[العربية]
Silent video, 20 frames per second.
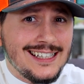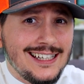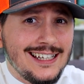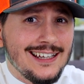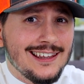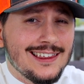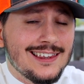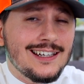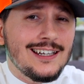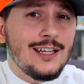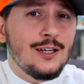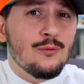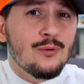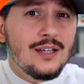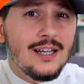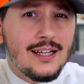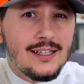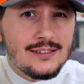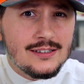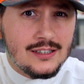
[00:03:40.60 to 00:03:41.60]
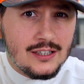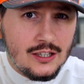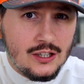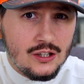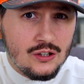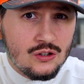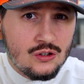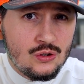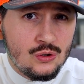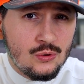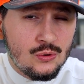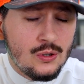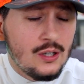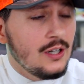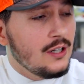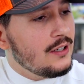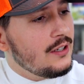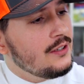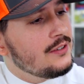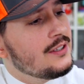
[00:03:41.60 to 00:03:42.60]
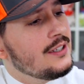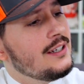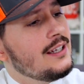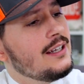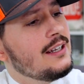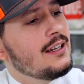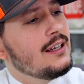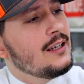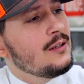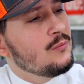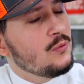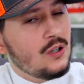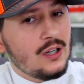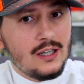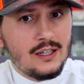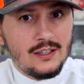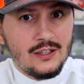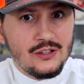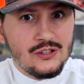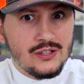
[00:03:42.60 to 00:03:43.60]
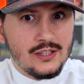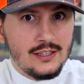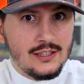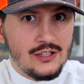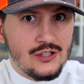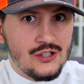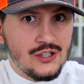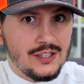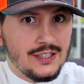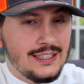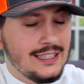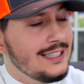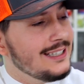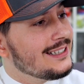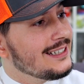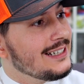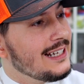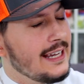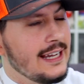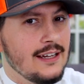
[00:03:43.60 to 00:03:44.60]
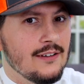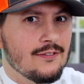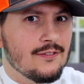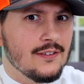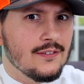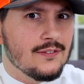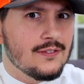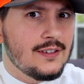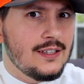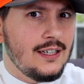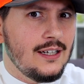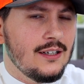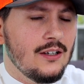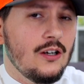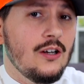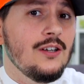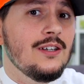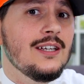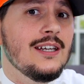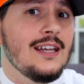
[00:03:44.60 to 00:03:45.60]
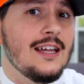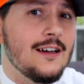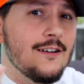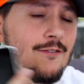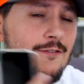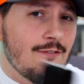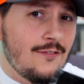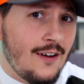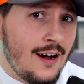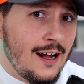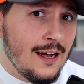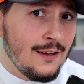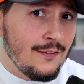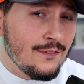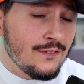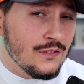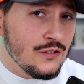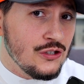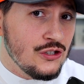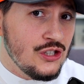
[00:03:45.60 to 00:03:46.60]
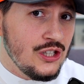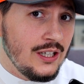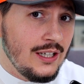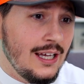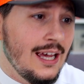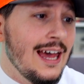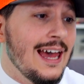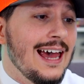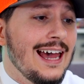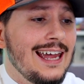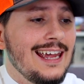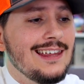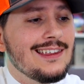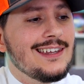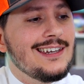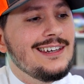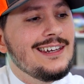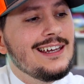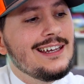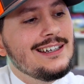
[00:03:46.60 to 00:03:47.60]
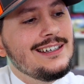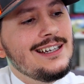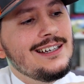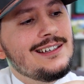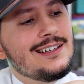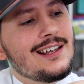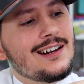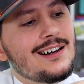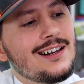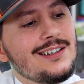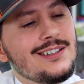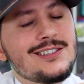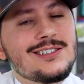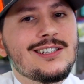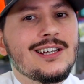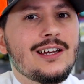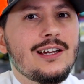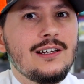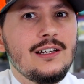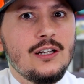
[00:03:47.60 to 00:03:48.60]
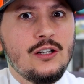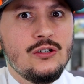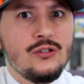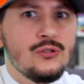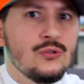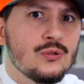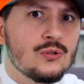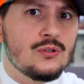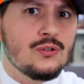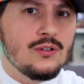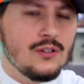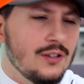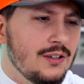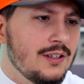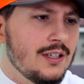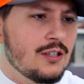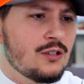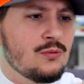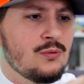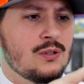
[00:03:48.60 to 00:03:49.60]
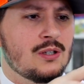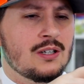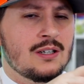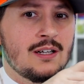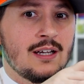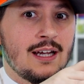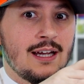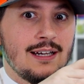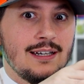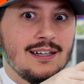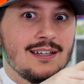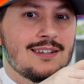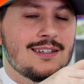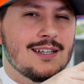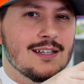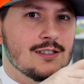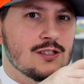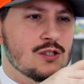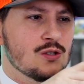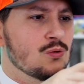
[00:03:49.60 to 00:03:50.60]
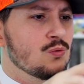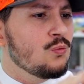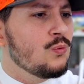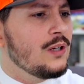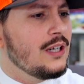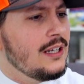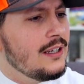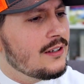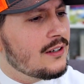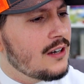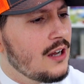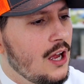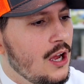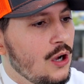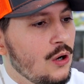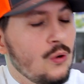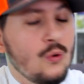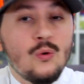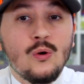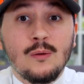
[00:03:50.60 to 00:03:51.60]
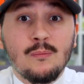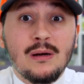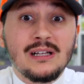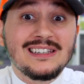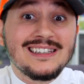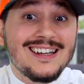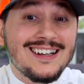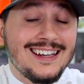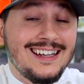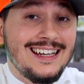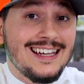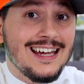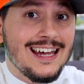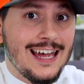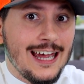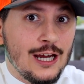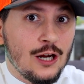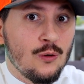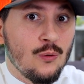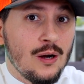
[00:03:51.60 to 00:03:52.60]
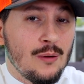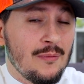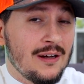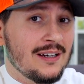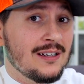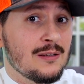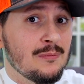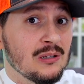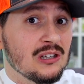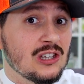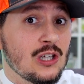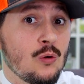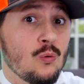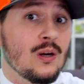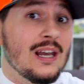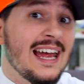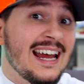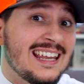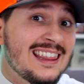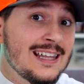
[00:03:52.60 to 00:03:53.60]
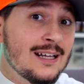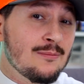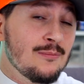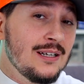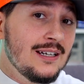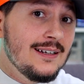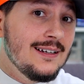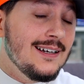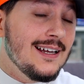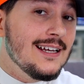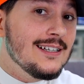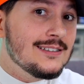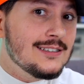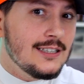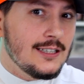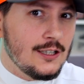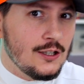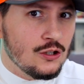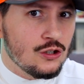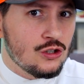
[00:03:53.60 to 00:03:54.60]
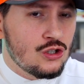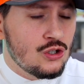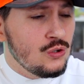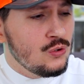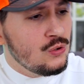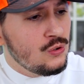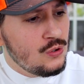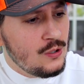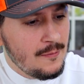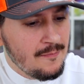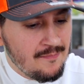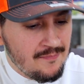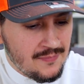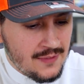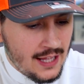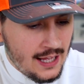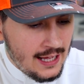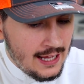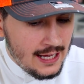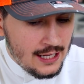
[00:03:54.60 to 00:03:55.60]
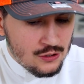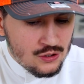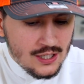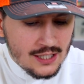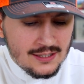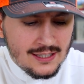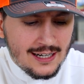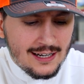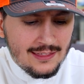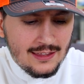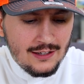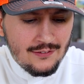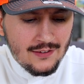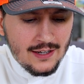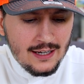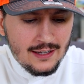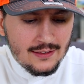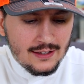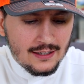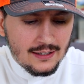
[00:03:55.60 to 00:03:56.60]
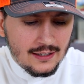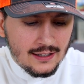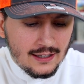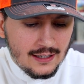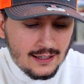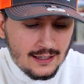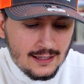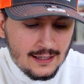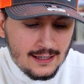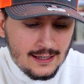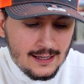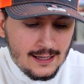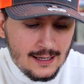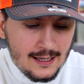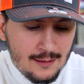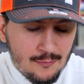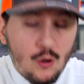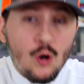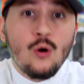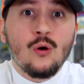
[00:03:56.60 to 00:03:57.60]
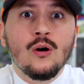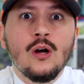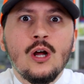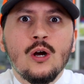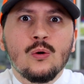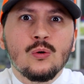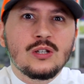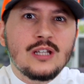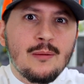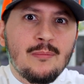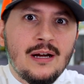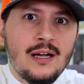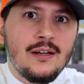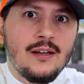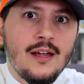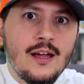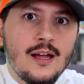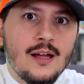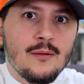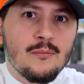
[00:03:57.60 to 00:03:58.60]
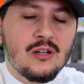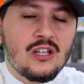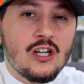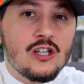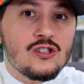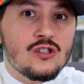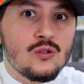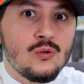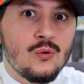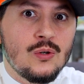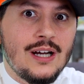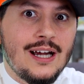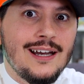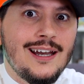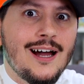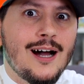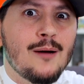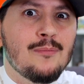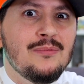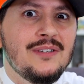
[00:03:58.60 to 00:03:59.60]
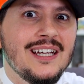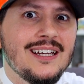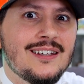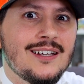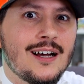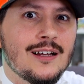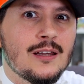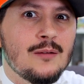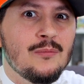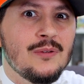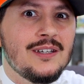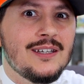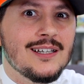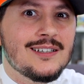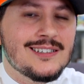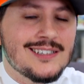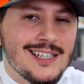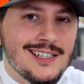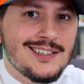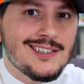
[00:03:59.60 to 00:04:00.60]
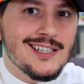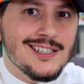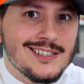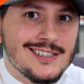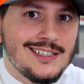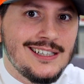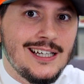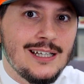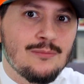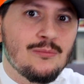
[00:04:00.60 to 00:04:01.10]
اي 3 والاس اي 2 عندنا المعالج الجديد الاي 15 عندنا 5G ايضا نقدر نستغل النيورال نتورك للتصوير والبطاريه اقوى معناته بتطول اكثر من الاس اي 2 آه شو اقدر اضيف ايضا آه اوه وطبعا بتحصلون على ابديتات لمده ست سنين